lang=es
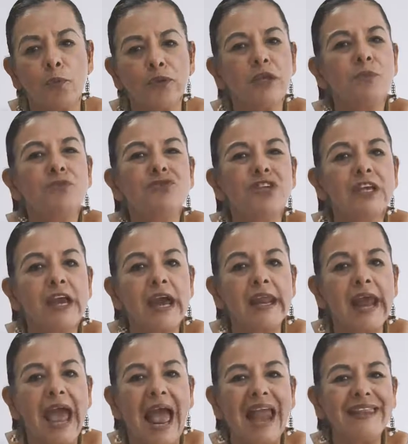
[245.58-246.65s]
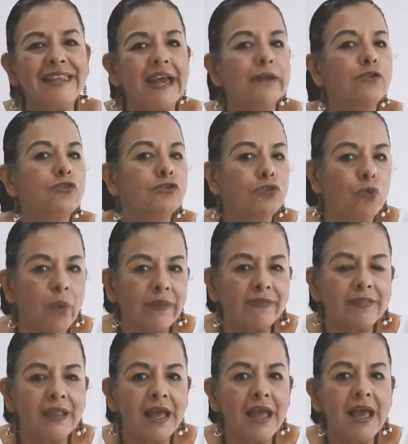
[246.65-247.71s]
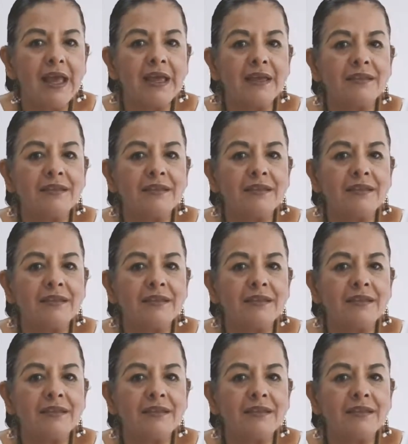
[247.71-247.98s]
podemos llegar al darnos cuenta